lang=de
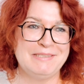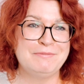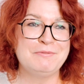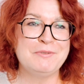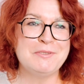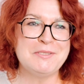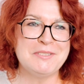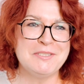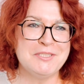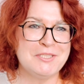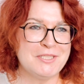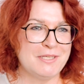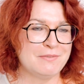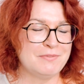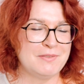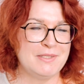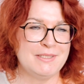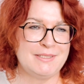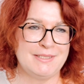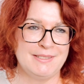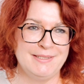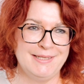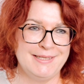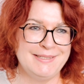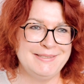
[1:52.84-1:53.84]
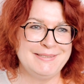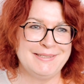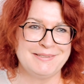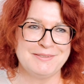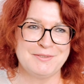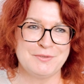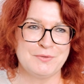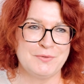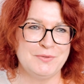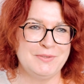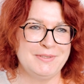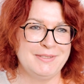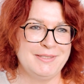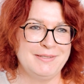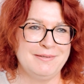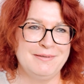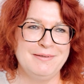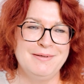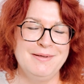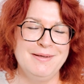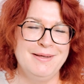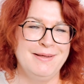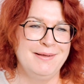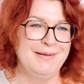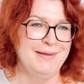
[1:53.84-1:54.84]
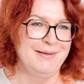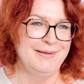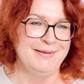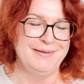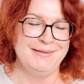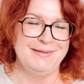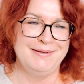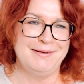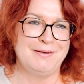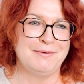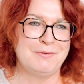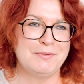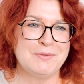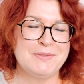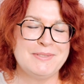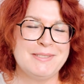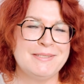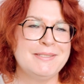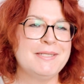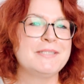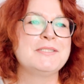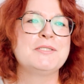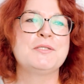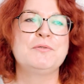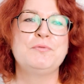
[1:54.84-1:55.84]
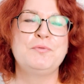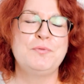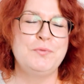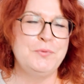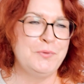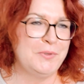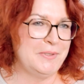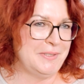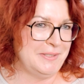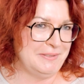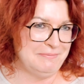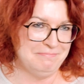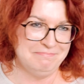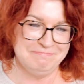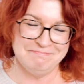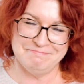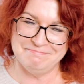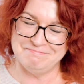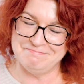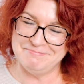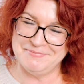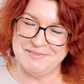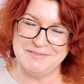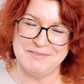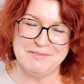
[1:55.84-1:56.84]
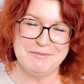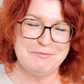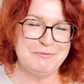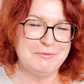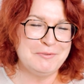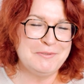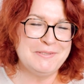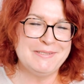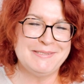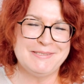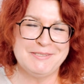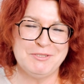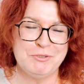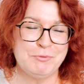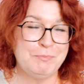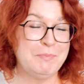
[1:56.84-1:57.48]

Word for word: die wissenschaftlichen Hintergründe, ja, und dann das Gefühl. Das Gefühl ist